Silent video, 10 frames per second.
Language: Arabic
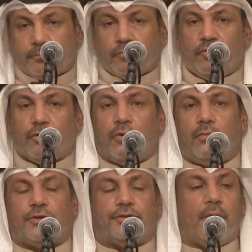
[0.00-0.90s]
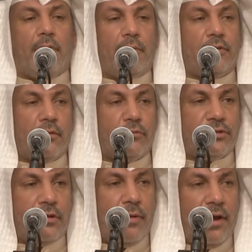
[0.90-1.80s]
في كل مجتمع من
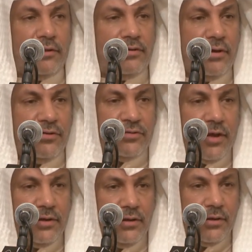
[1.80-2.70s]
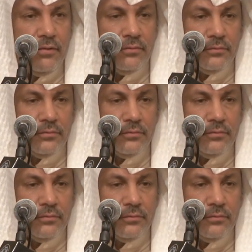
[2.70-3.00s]
المجتمعات الانسانيه